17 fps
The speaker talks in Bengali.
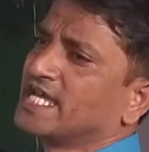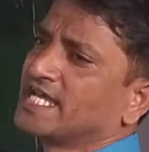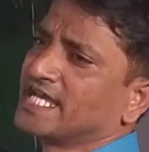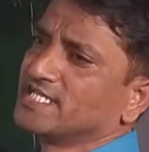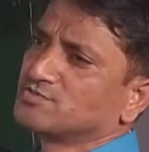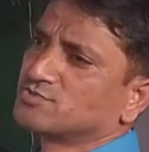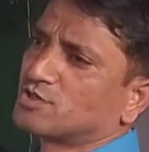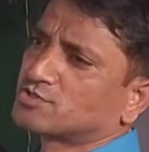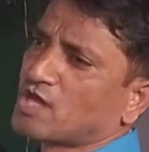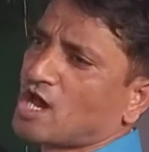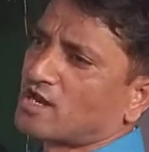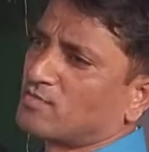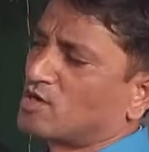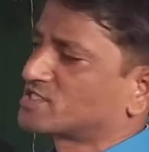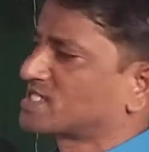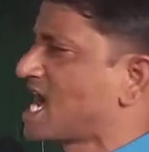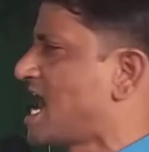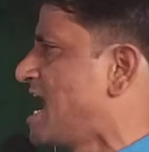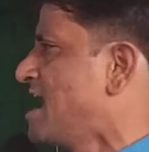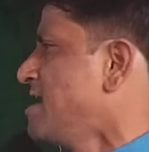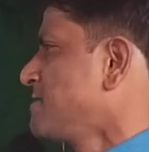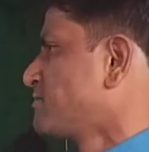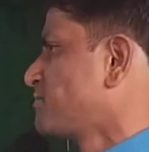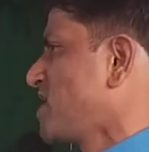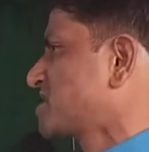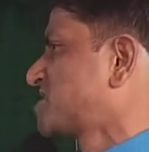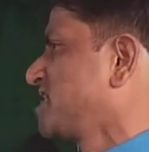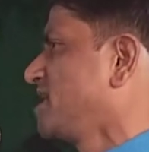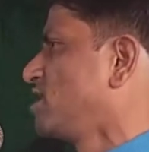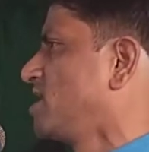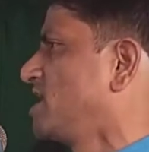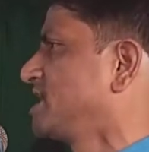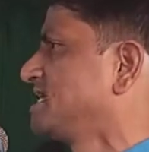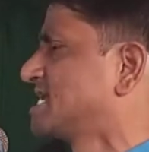হিন্দু ধর্মটা বেশি
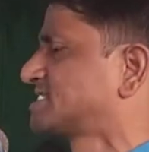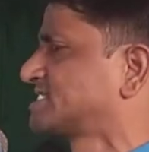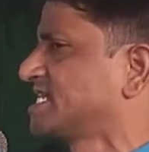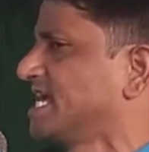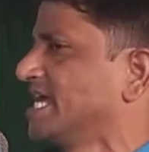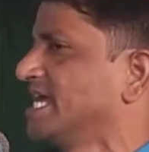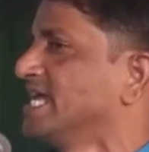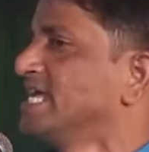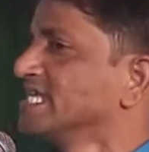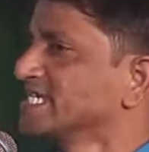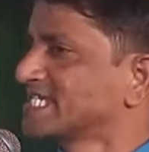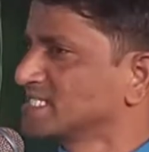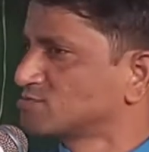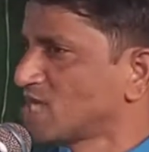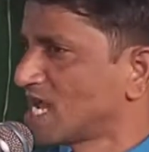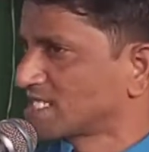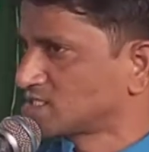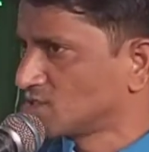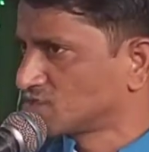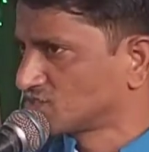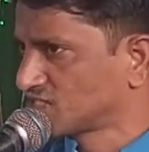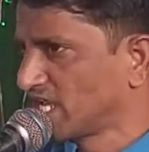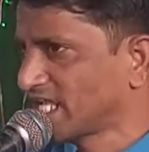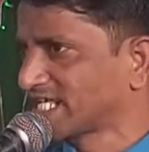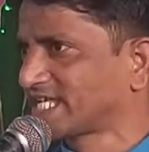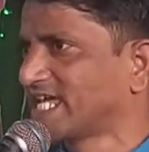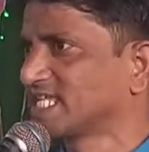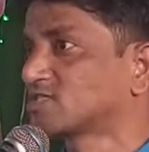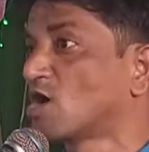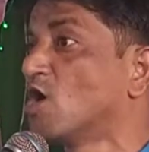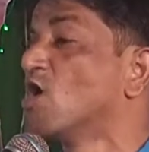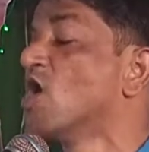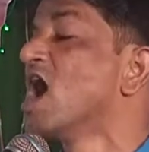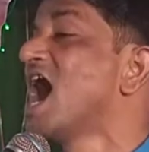হয়ে যাচ্ছে কিন্তু একজন শিক্ষিত
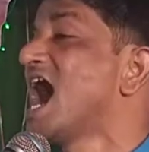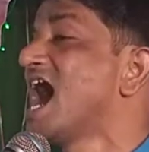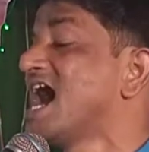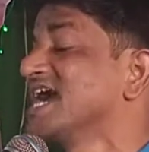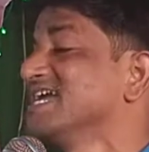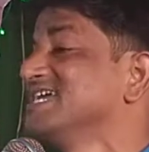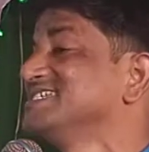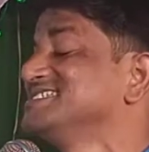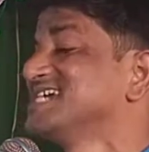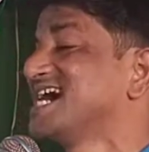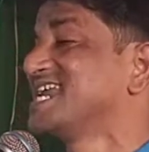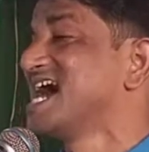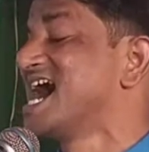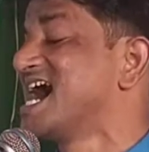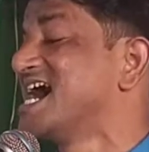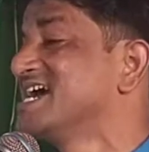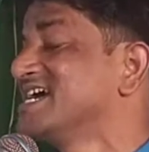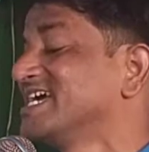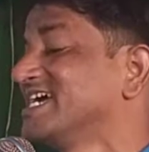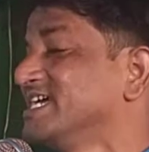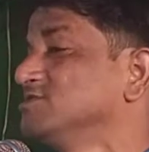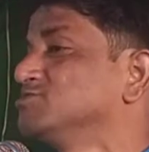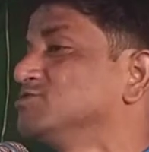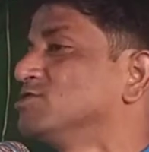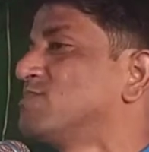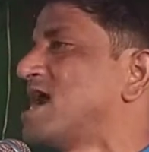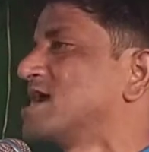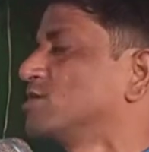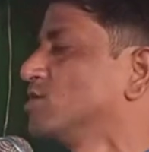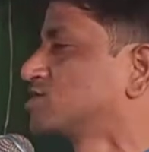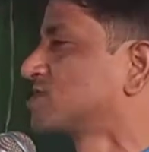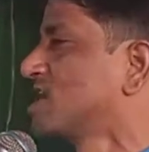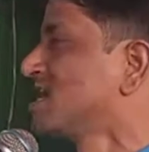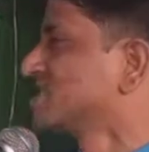আইন জানা হিন্দু
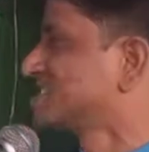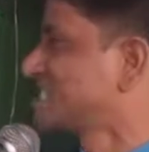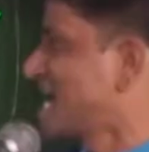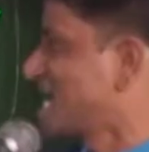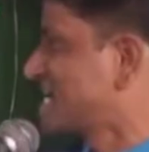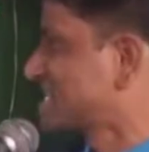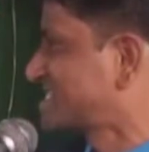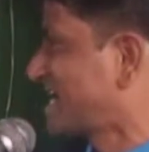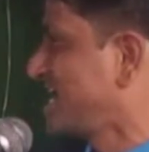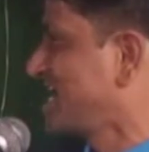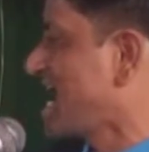মানুষ যারা সেই